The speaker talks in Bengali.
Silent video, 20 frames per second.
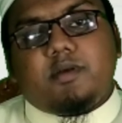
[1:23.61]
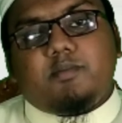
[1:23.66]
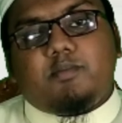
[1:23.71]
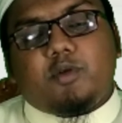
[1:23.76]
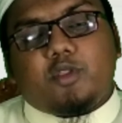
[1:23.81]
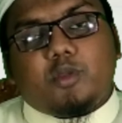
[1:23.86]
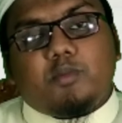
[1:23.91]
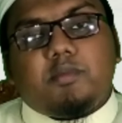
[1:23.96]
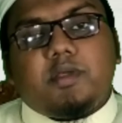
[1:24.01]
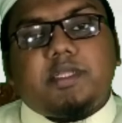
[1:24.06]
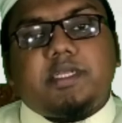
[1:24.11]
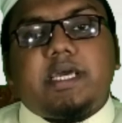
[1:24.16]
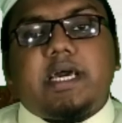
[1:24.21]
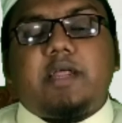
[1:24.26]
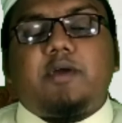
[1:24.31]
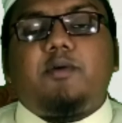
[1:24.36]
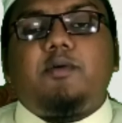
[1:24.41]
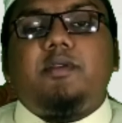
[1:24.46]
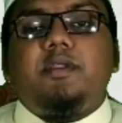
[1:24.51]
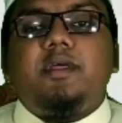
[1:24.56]
প্রথমটা চার
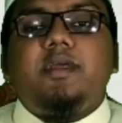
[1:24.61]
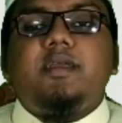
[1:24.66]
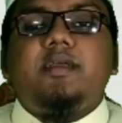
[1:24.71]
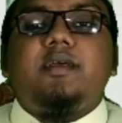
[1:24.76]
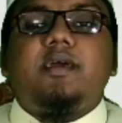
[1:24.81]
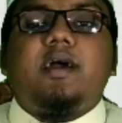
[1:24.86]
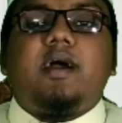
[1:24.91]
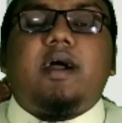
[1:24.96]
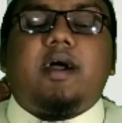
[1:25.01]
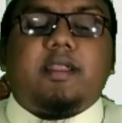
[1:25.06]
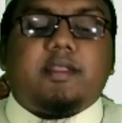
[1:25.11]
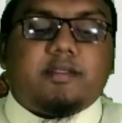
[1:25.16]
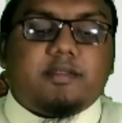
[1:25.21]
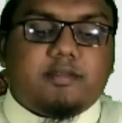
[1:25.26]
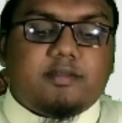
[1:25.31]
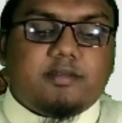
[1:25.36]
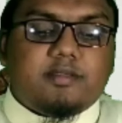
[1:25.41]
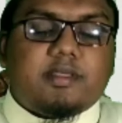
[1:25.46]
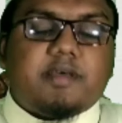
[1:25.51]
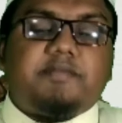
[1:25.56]
খণ্ডে আর
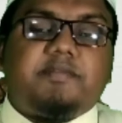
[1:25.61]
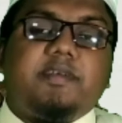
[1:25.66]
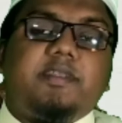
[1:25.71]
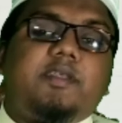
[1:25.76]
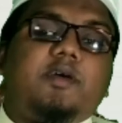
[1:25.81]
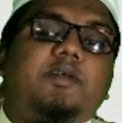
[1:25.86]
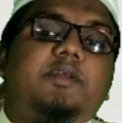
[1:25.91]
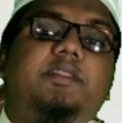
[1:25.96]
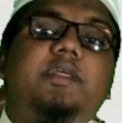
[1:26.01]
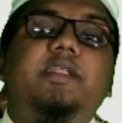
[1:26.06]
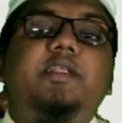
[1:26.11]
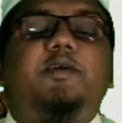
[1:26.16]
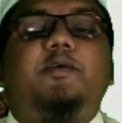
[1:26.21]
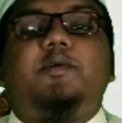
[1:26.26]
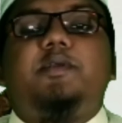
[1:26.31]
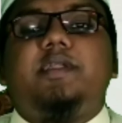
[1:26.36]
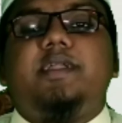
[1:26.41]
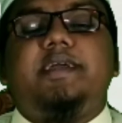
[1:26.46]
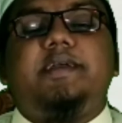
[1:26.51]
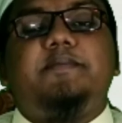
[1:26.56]
তাফসিরটা হচ্ছে তিন
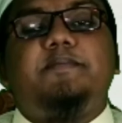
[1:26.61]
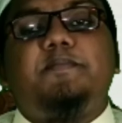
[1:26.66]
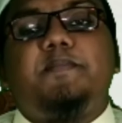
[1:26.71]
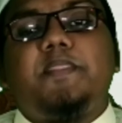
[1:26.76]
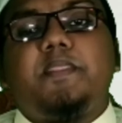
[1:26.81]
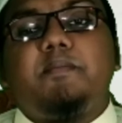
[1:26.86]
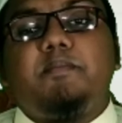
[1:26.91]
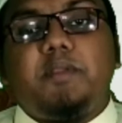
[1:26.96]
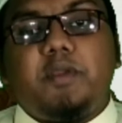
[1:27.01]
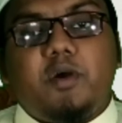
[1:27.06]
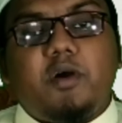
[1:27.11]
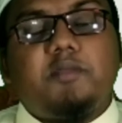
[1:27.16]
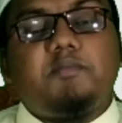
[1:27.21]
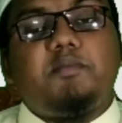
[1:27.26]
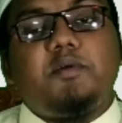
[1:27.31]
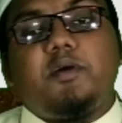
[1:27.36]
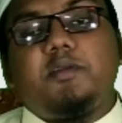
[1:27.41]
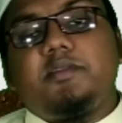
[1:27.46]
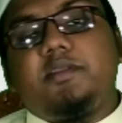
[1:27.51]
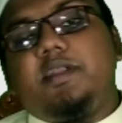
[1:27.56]
খণ্ডে বৃহৎ
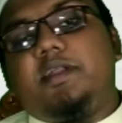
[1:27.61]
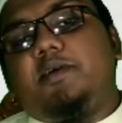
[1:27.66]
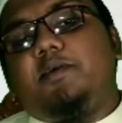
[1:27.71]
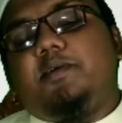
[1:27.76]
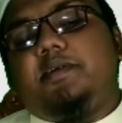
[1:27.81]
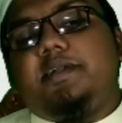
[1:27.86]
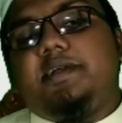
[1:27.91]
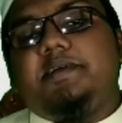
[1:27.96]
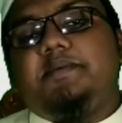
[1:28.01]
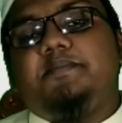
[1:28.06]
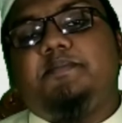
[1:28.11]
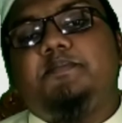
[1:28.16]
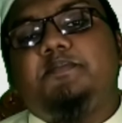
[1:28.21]
বৃহৎ তিন খণ্ডে